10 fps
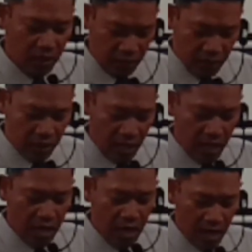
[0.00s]

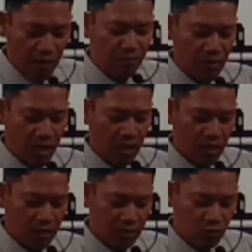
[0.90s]
inilah hamba
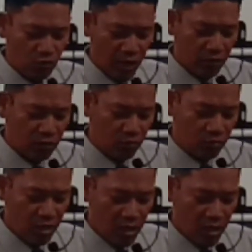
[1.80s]
tuanku.